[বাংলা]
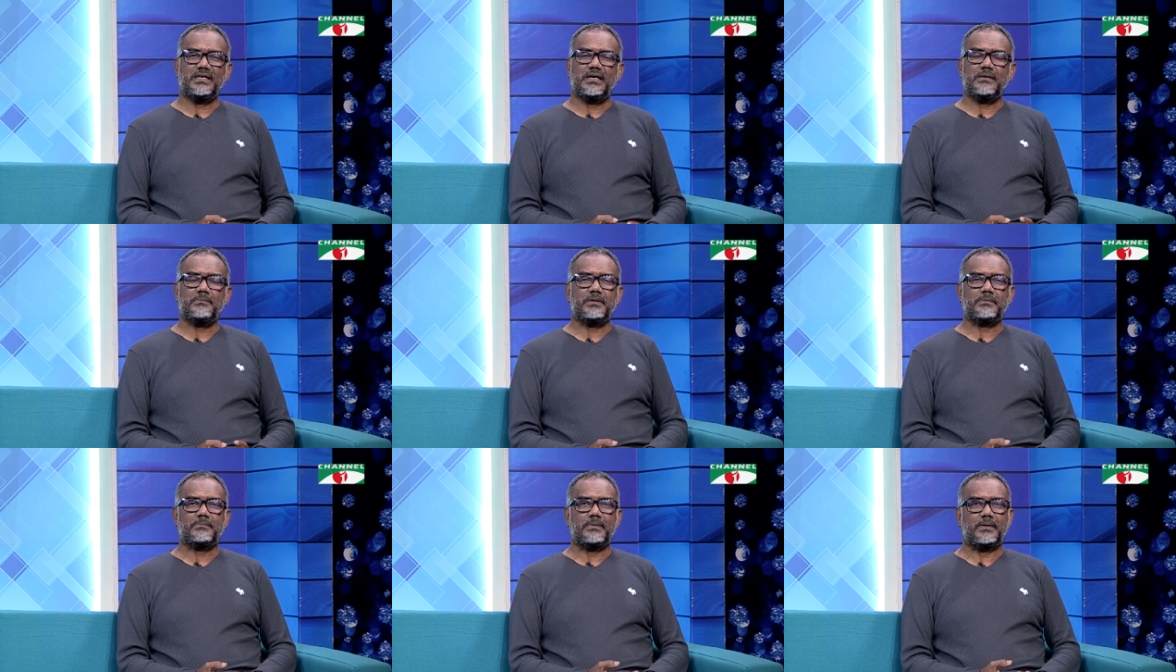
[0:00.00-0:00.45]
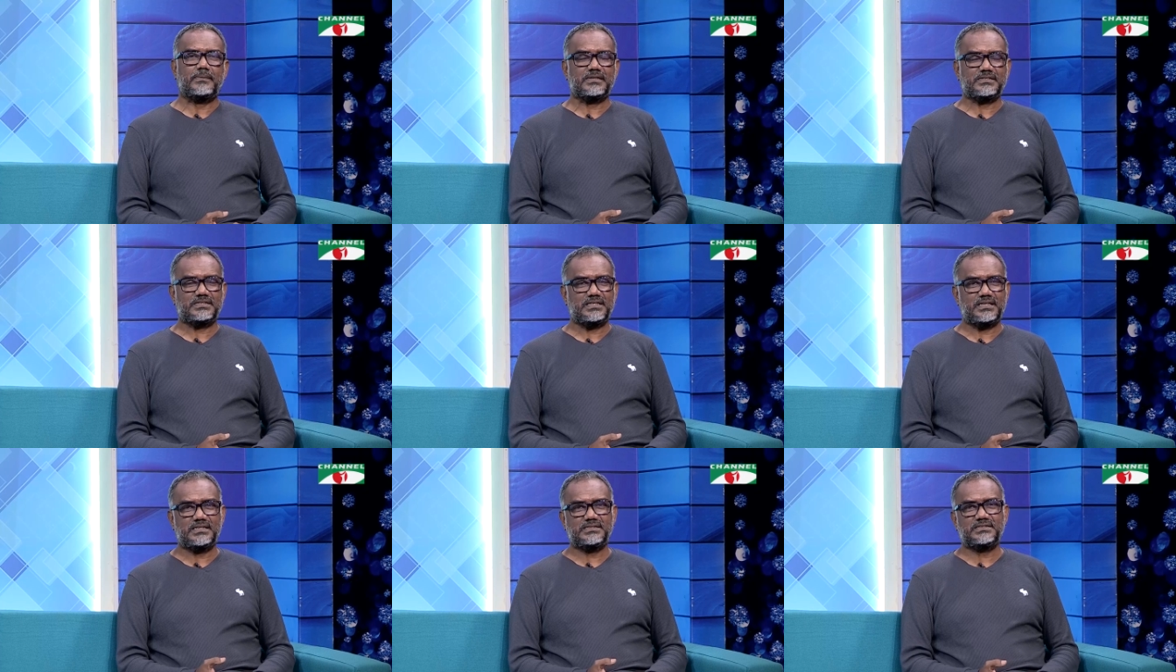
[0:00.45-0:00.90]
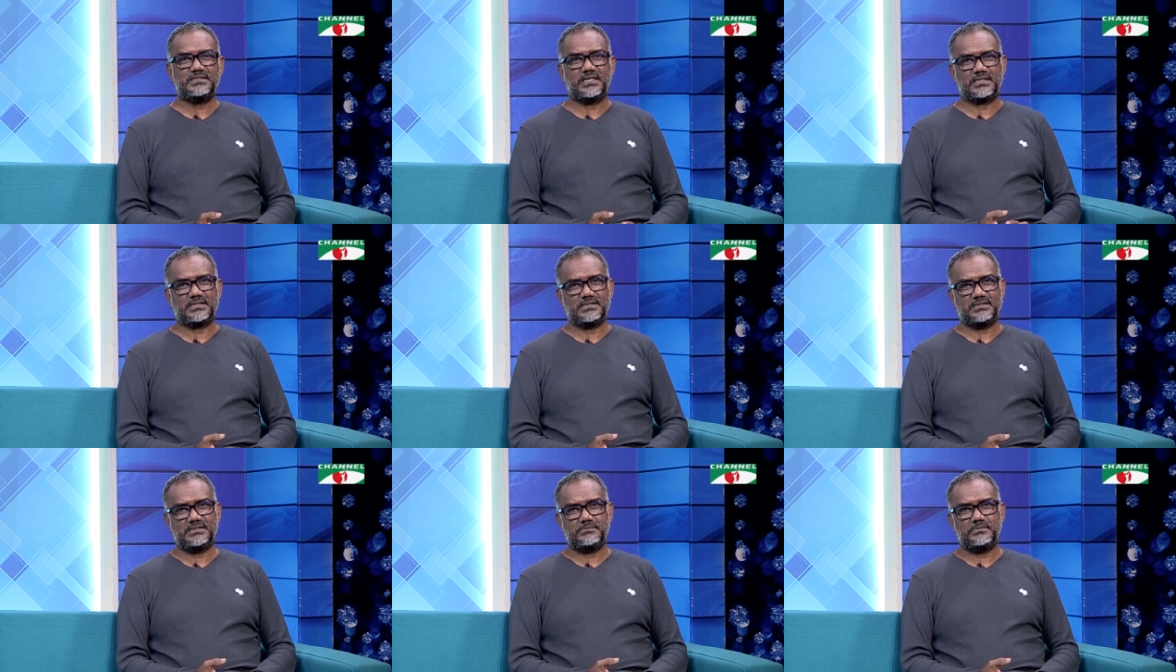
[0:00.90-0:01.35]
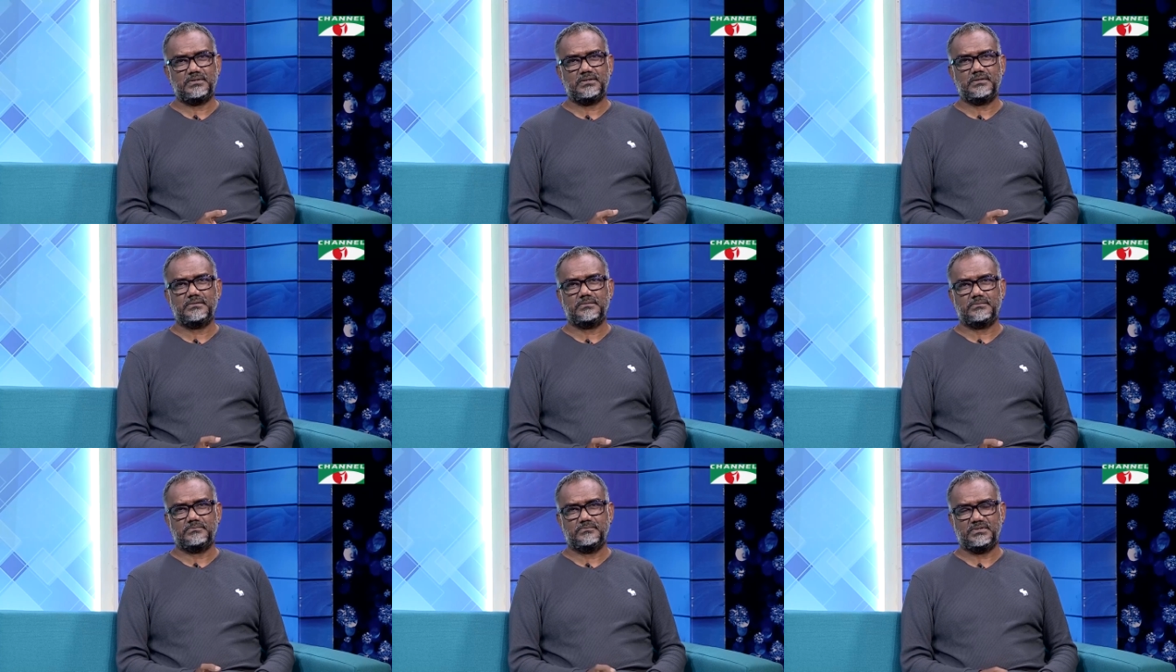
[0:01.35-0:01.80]
আমার বাবা ছিলেন চাকরিজীবী
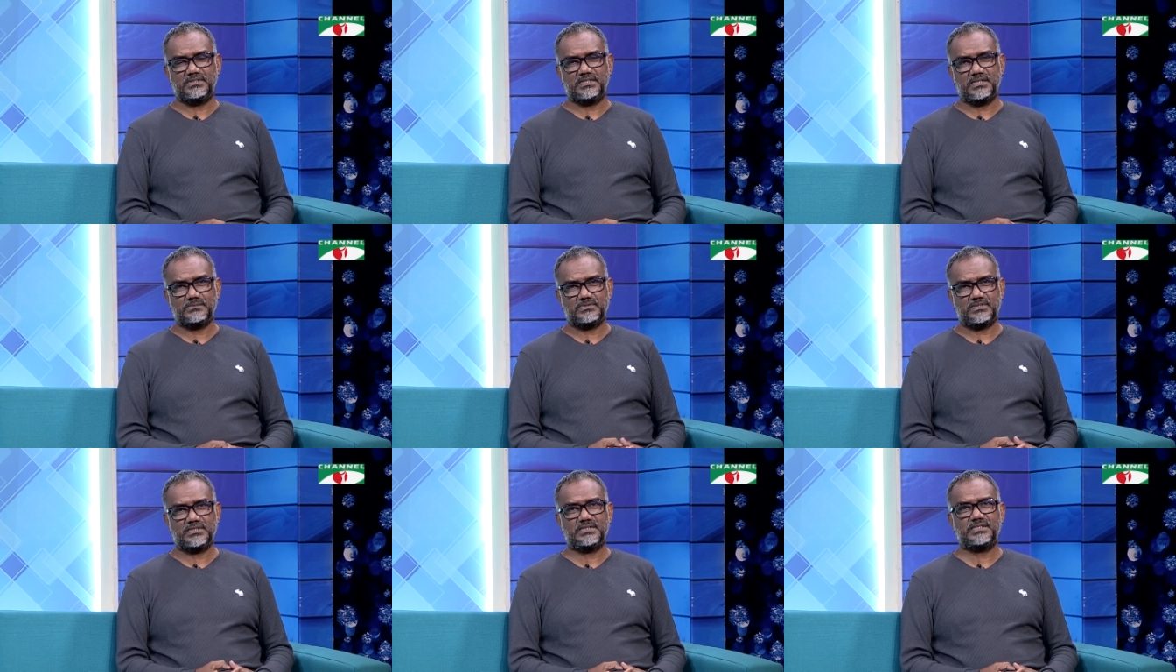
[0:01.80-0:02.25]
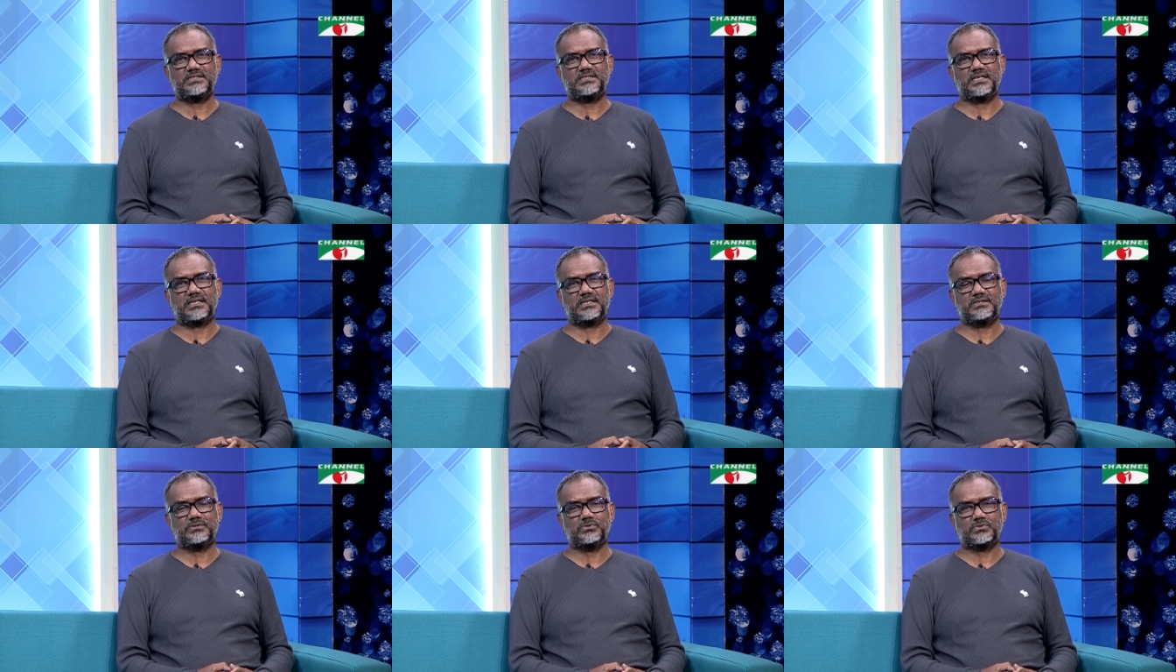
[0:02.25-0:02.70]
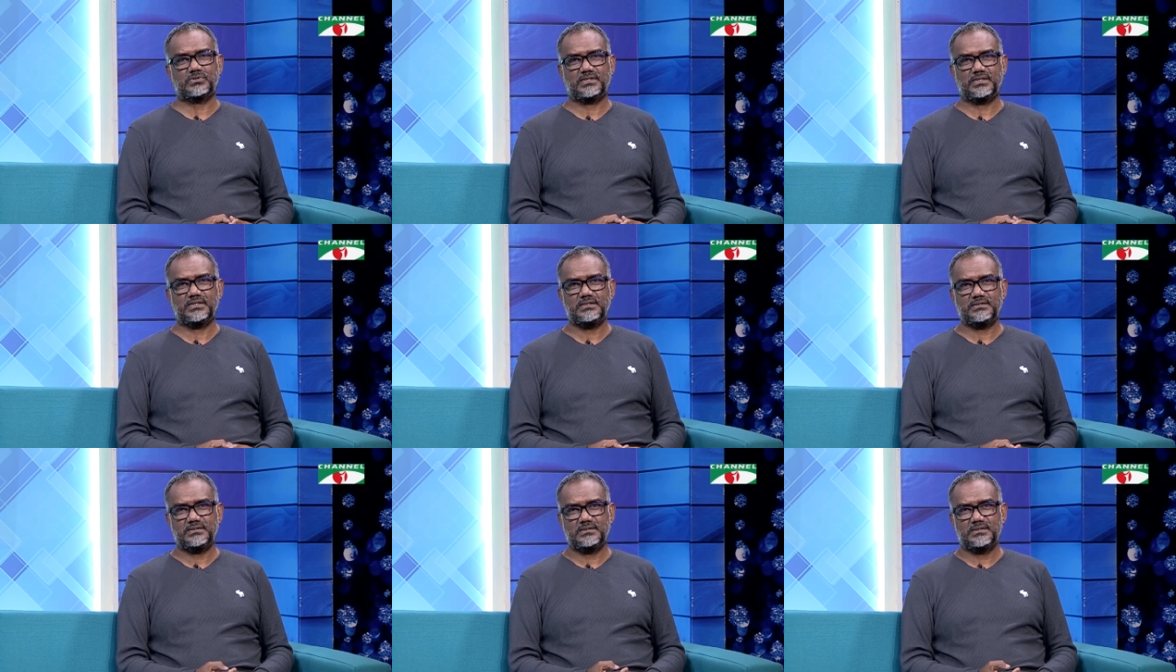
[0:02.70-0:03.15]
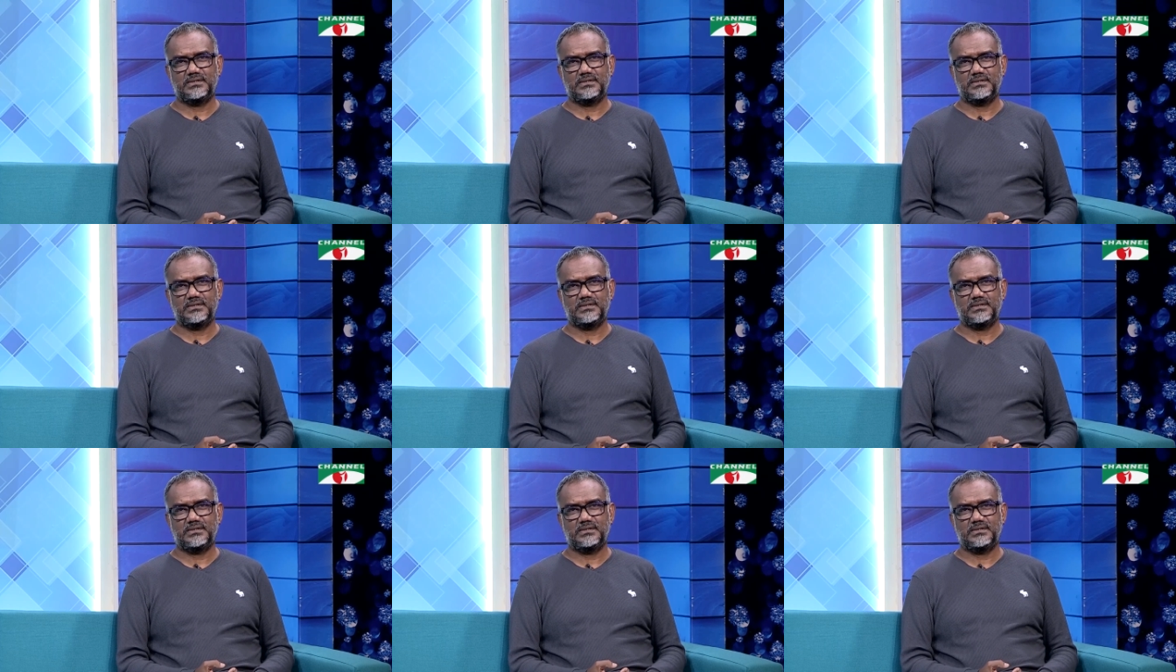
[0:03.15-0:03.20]
বিজেএমসিতে চাকরি করতেন